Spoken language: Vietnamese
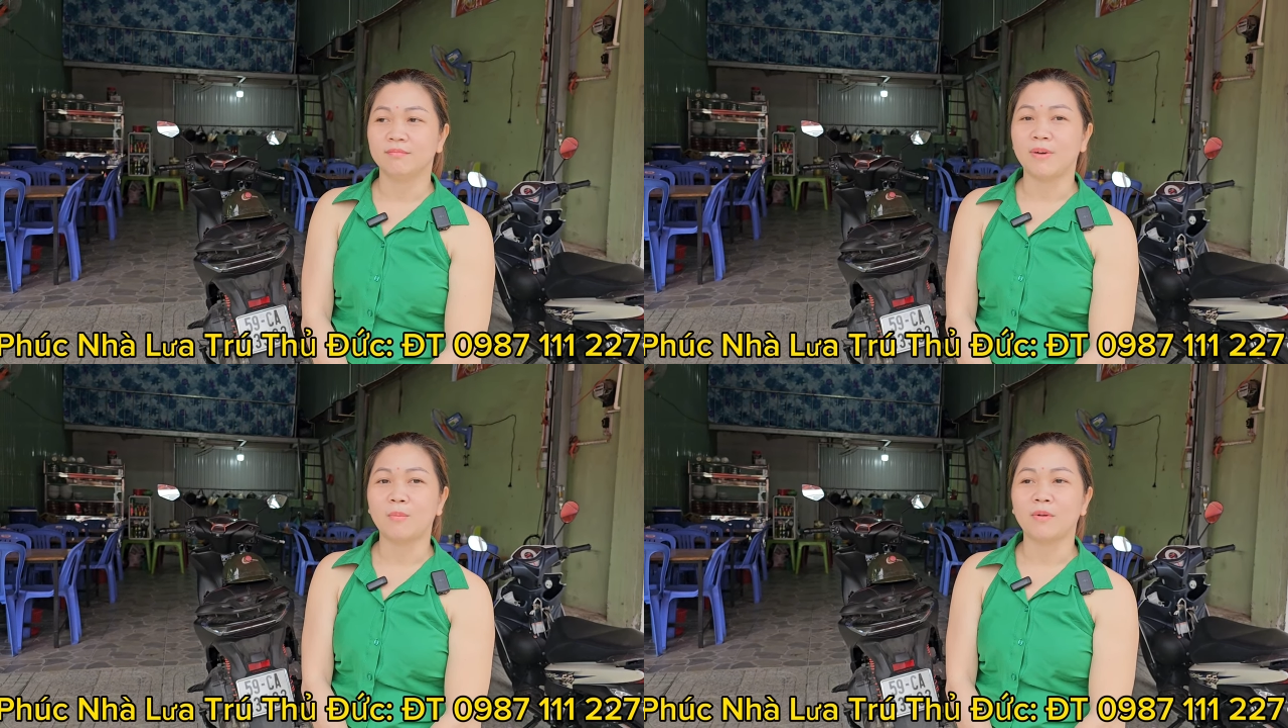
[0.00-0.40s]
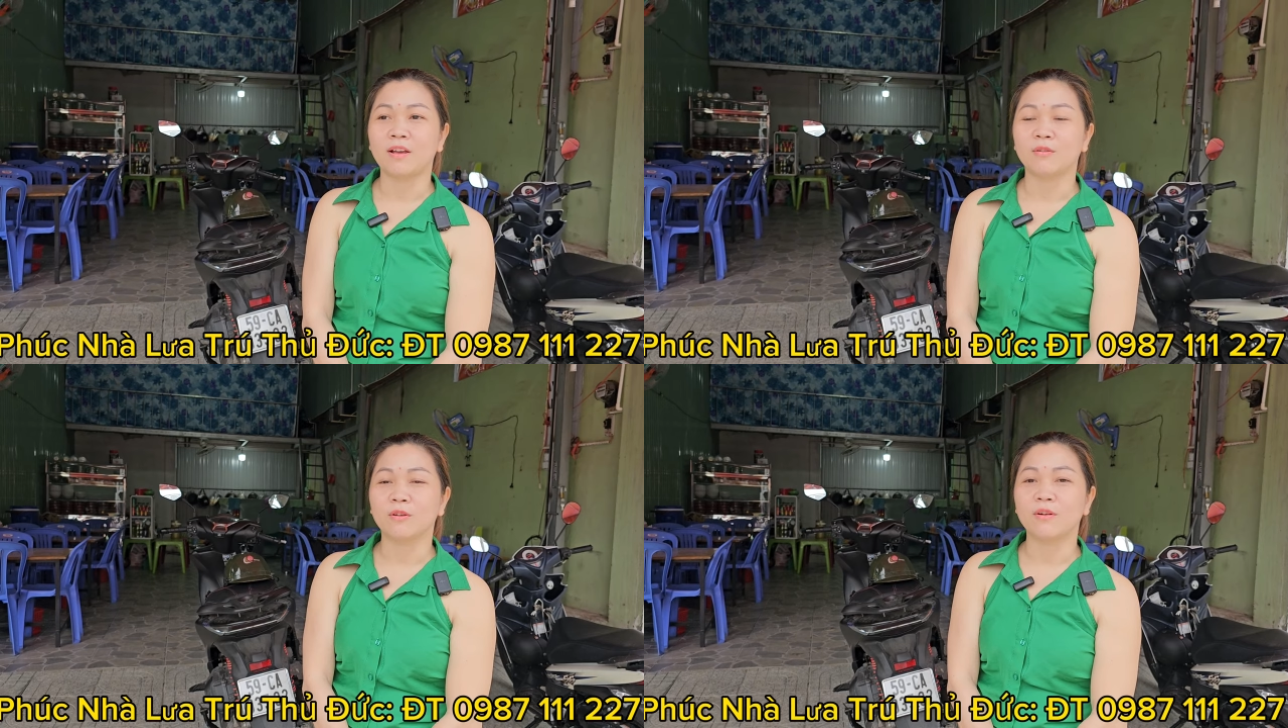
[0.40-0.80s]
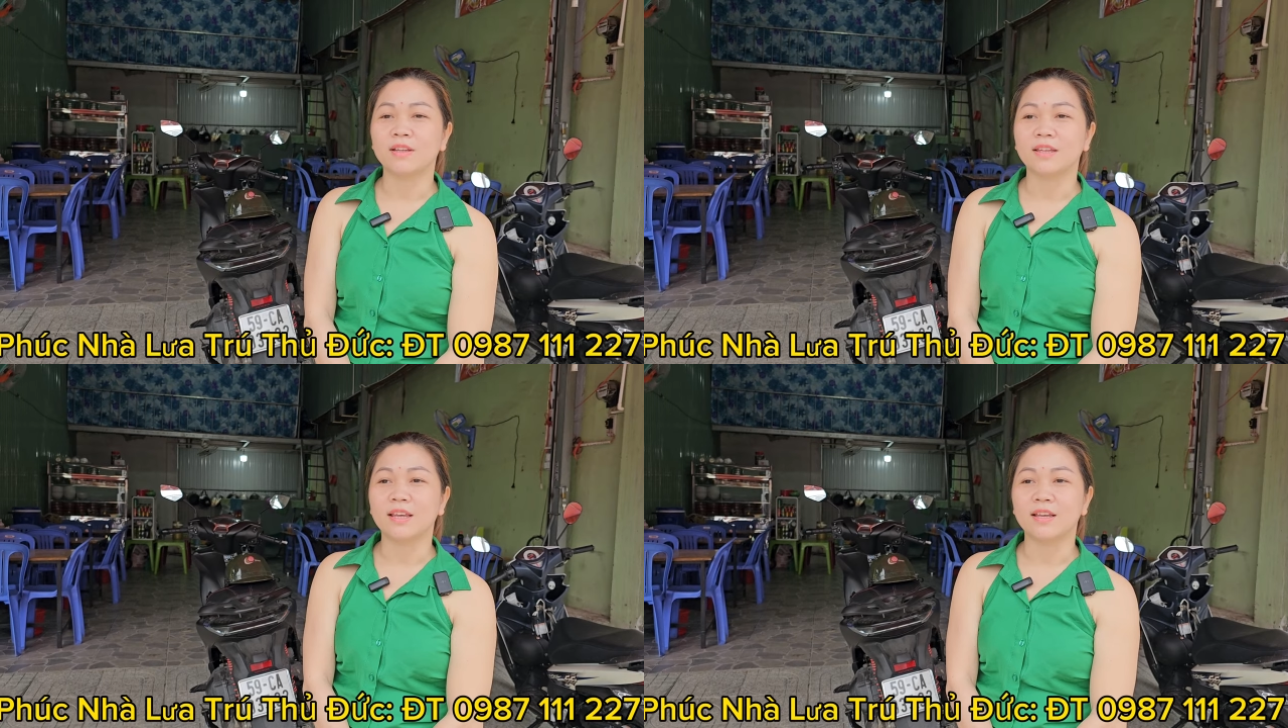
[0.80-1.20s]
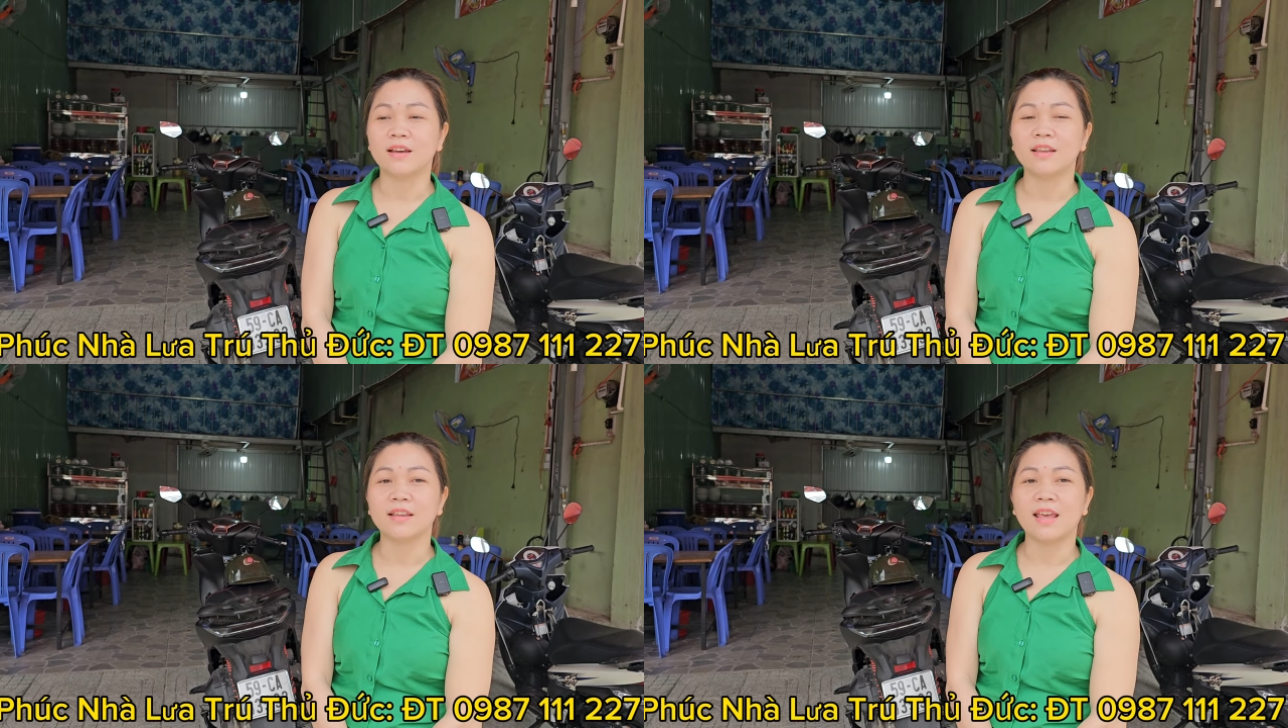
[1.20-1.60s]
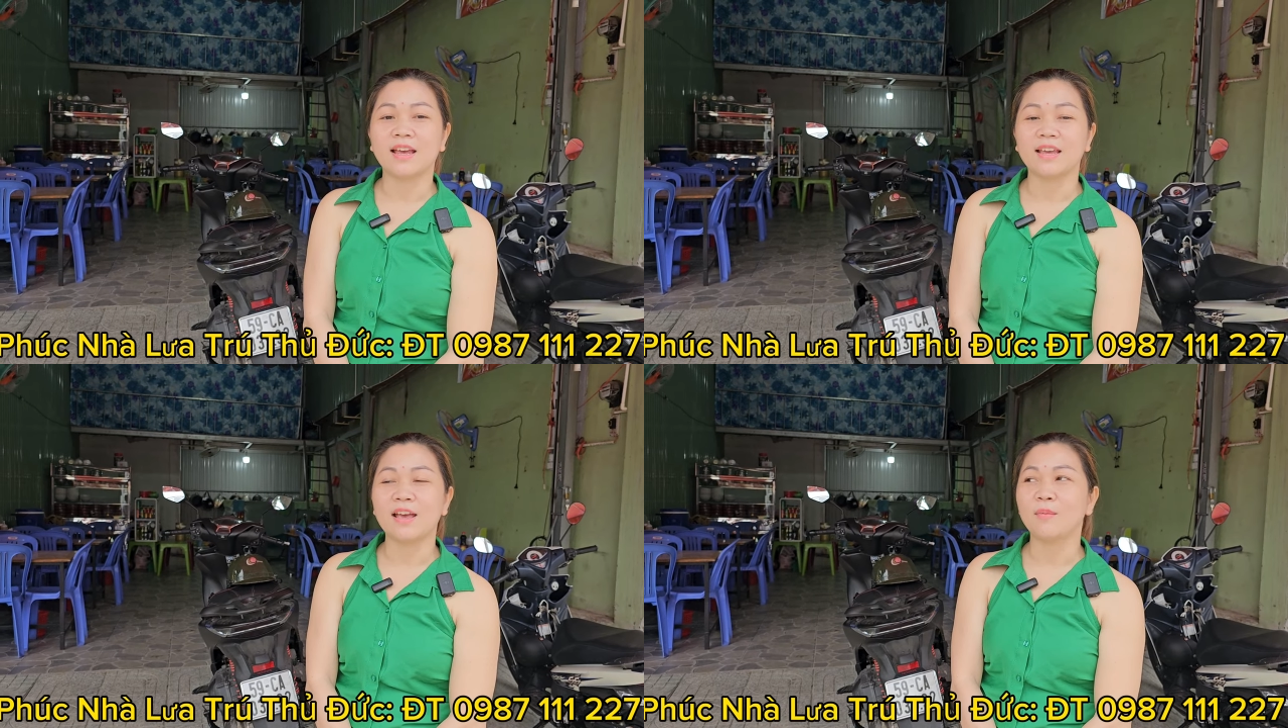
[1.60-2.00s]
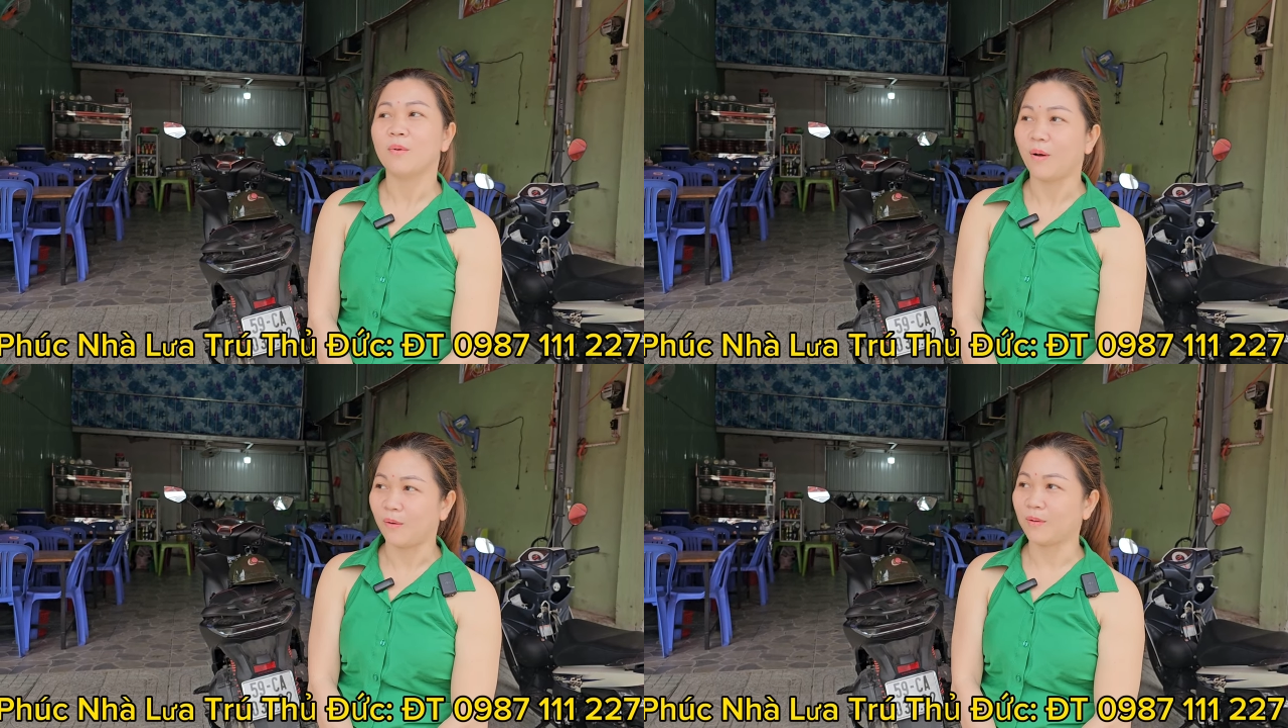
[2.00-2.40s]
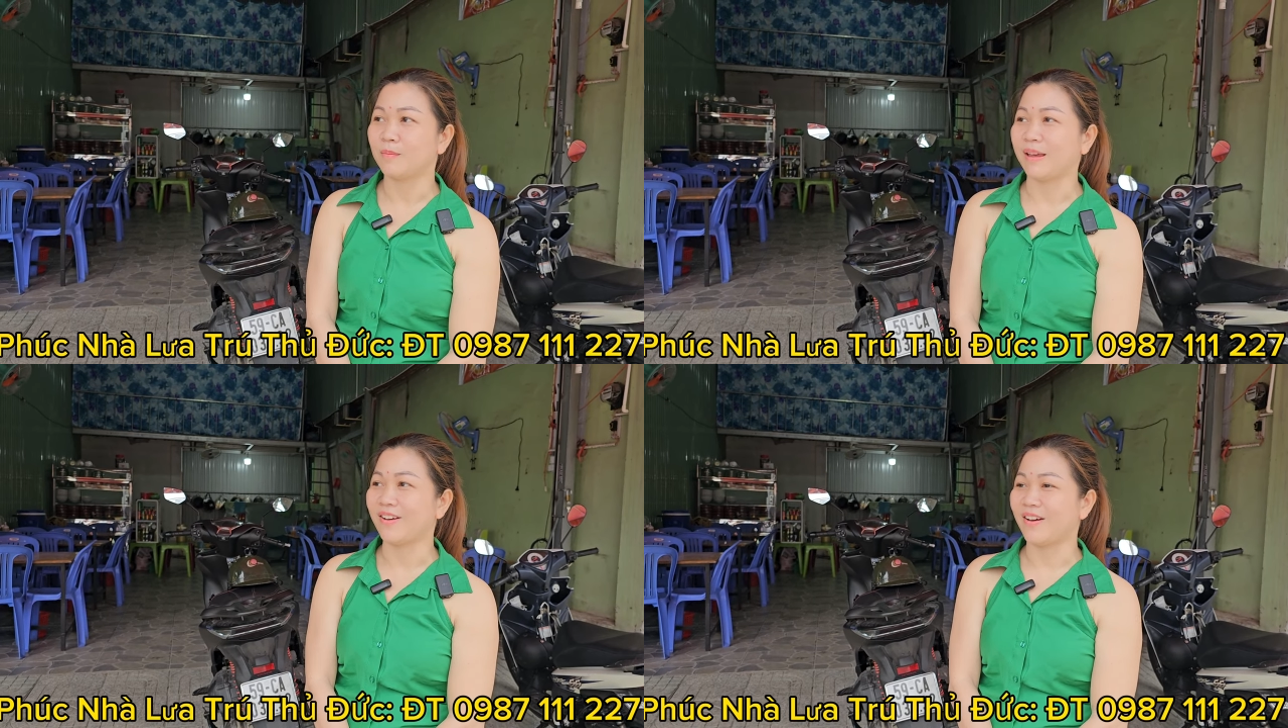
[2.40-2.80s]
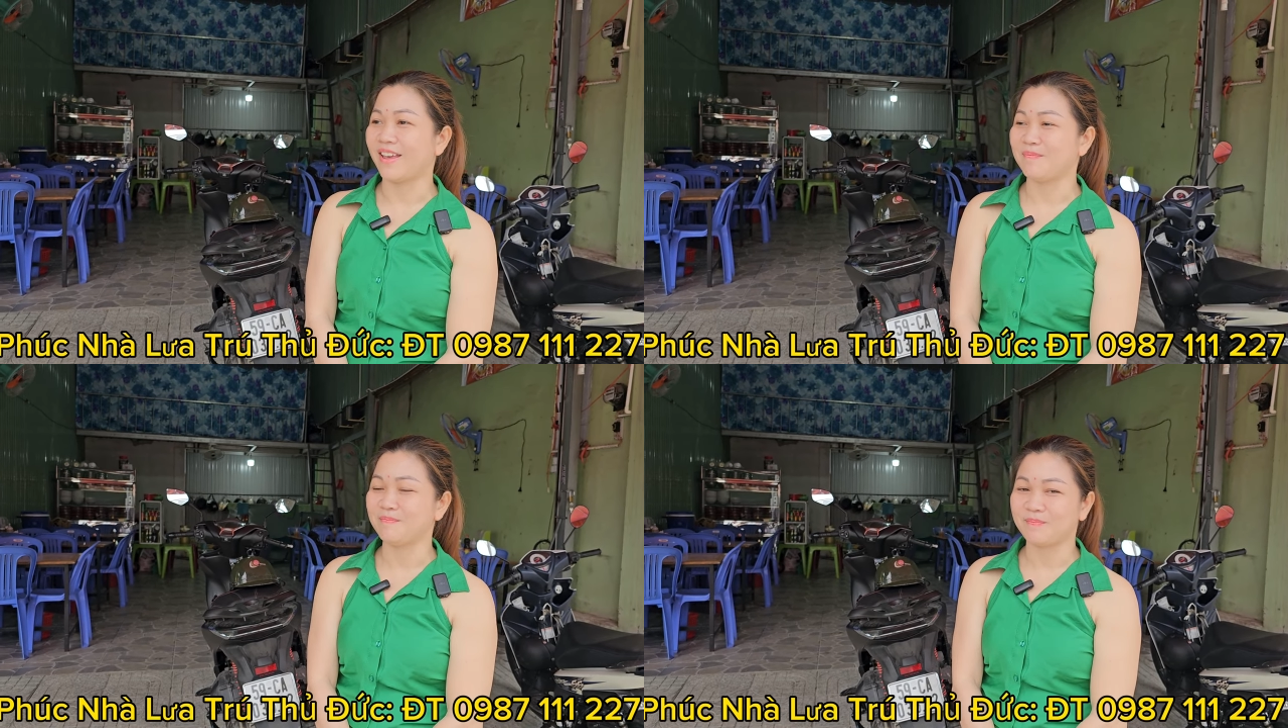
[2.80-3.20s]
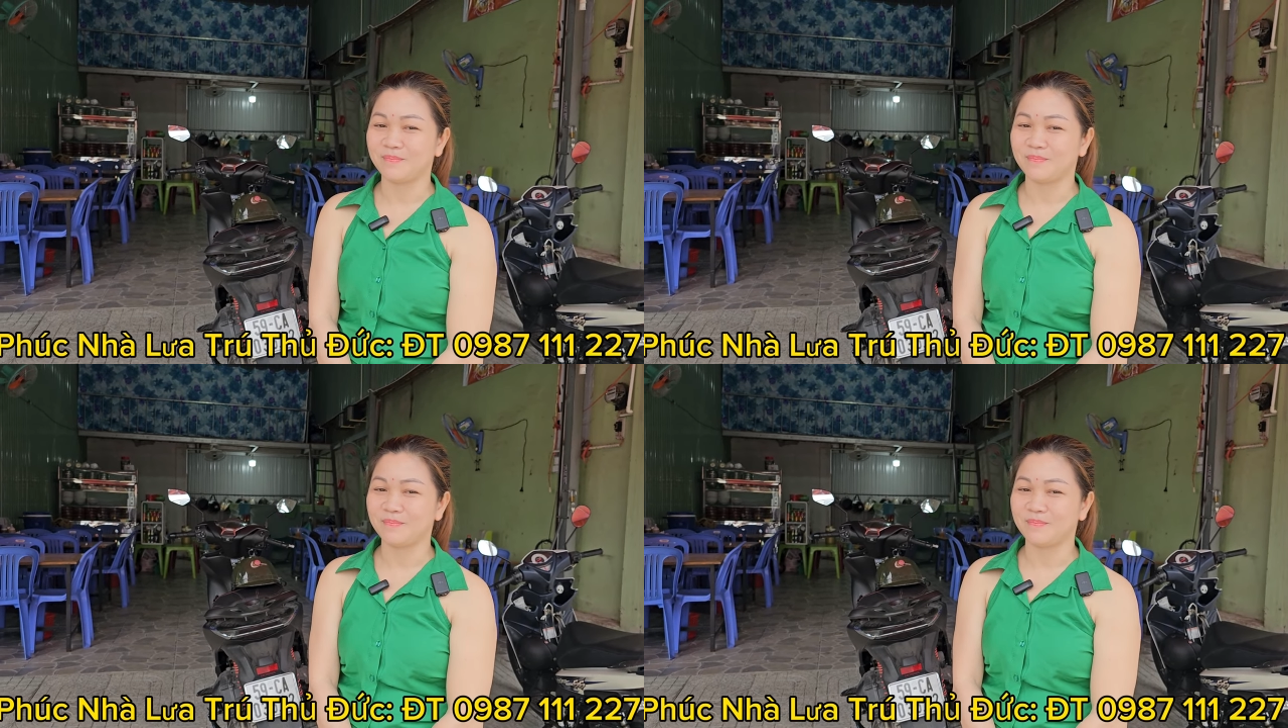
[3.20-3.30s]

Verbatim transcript: mong kêu chú anh chị có đi ngang ghé ủng hộ cho mẹ con em